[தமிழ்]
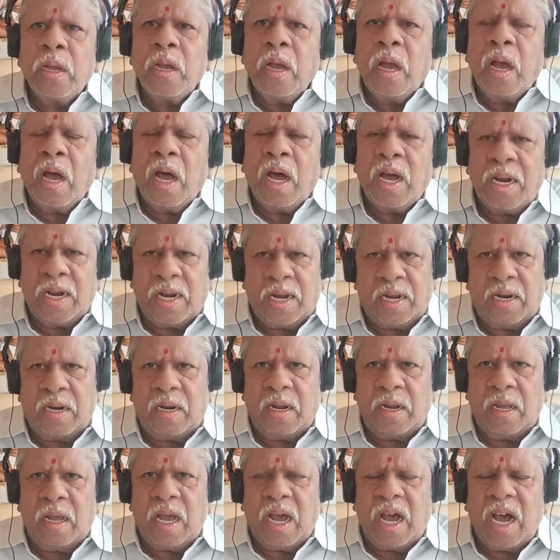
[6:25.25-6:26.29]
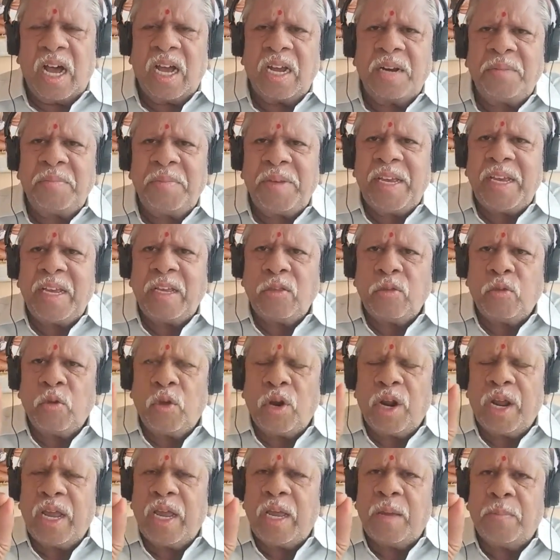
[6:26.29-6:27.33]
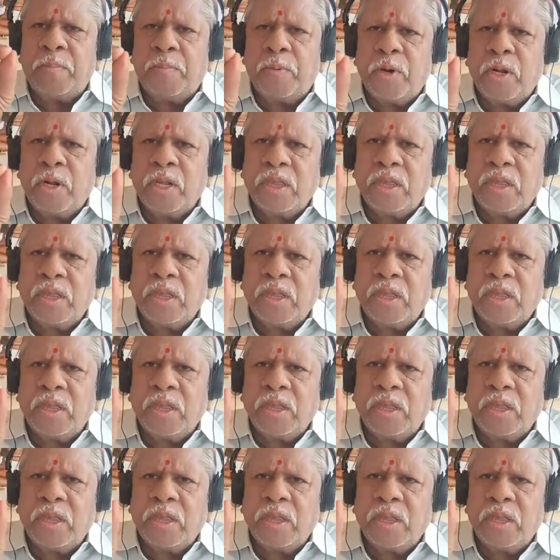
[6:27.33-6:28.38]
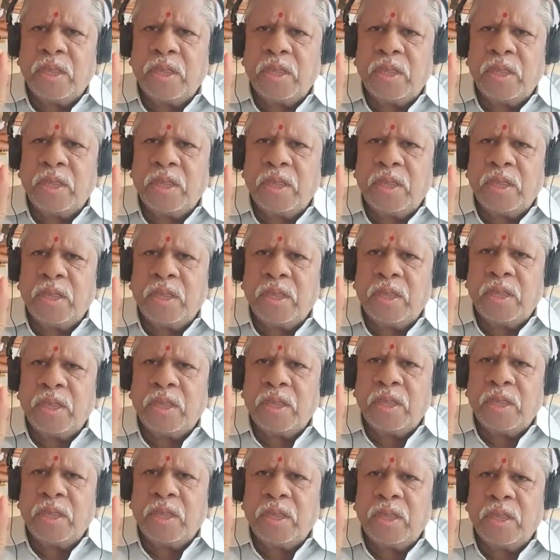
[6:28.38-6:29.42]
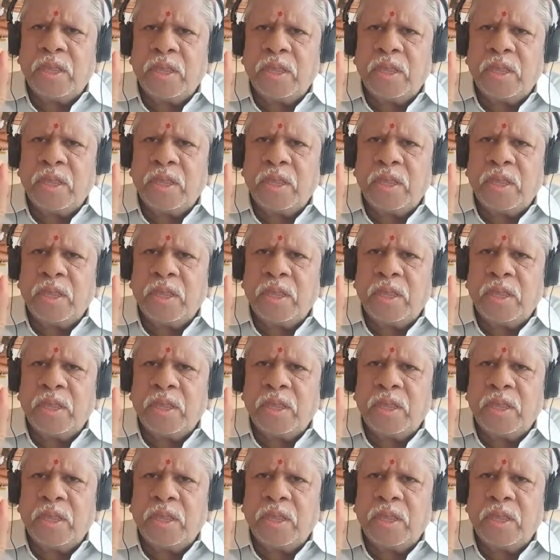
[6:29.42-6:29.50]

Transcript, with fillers: ஆனால் ஆன்மீக துறையை பொறுத்தவரையிலே நாம் இந்த